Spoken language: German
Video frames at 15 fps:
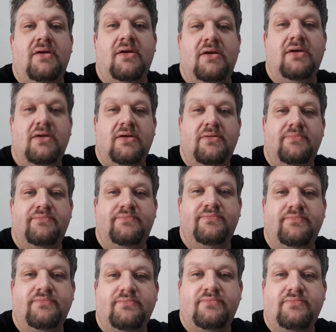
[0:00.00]
äh,
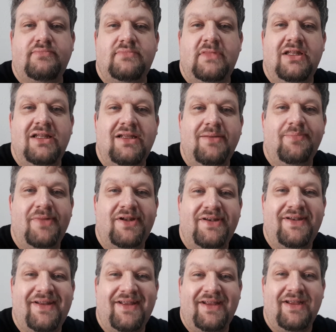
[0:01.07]
lieben
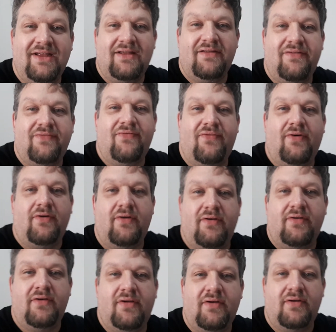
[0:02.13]
Andreas
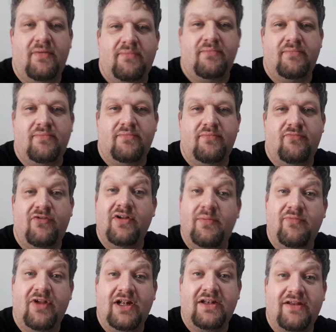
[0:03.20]
von ähm,
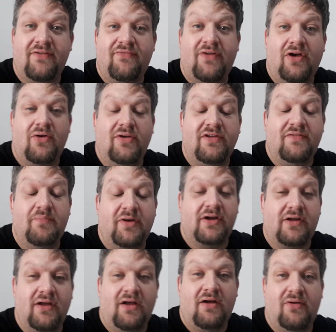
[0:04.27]
Filmwelt TV, ich
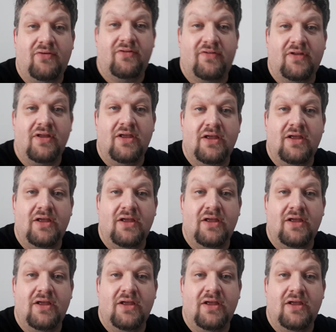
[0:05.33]
packe aus,